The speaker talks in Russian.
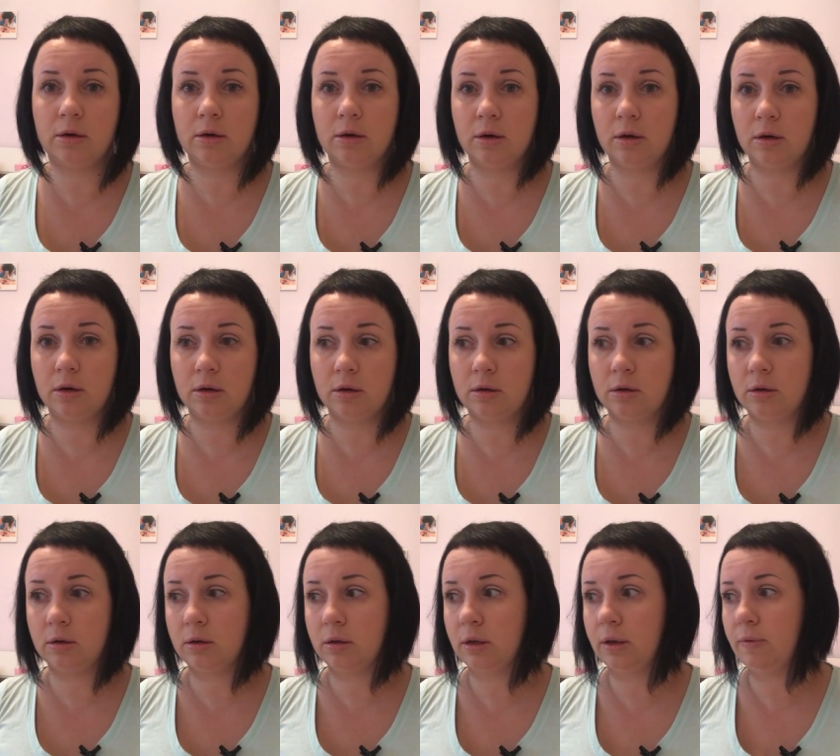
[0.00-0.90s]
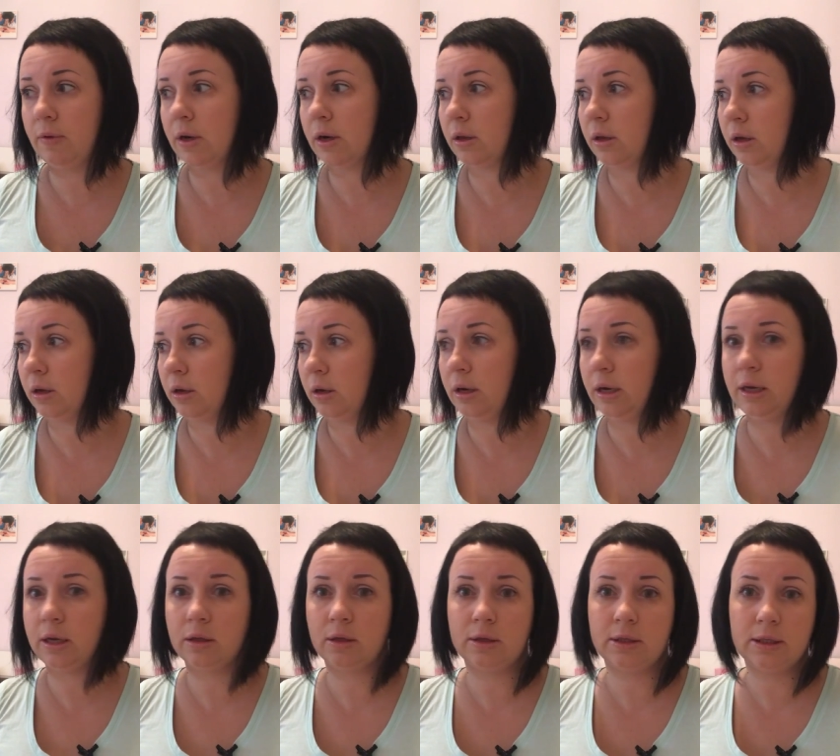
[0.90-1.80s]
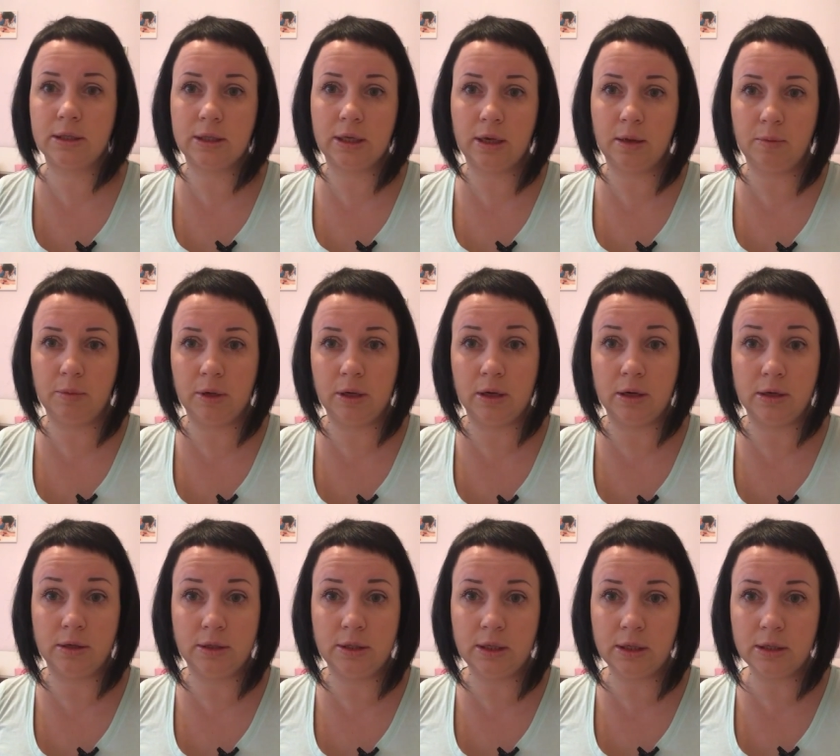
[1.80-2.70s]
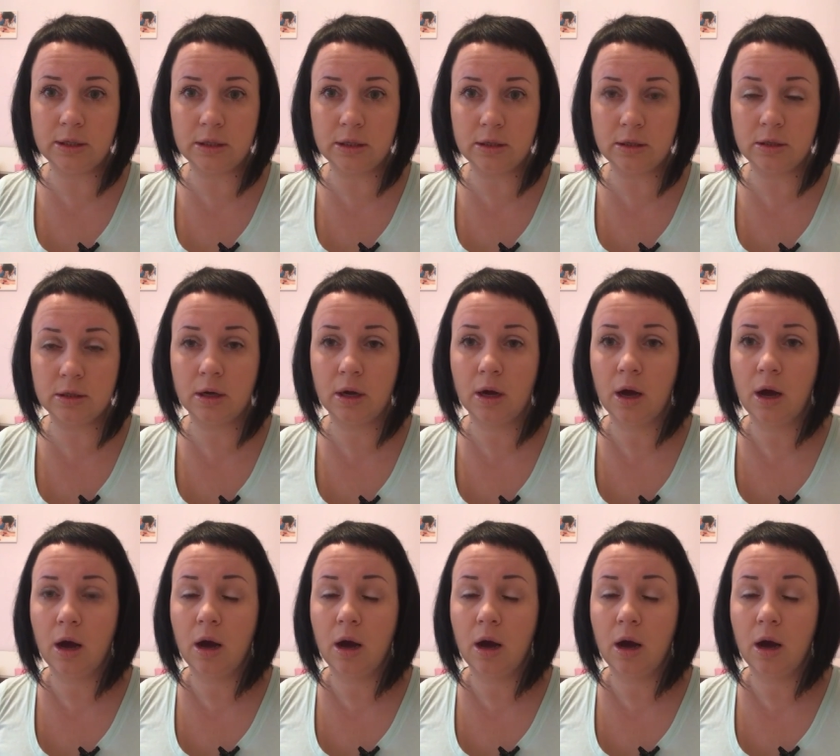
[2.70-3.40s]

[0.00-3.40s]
э, наверное, лет 7 или 10,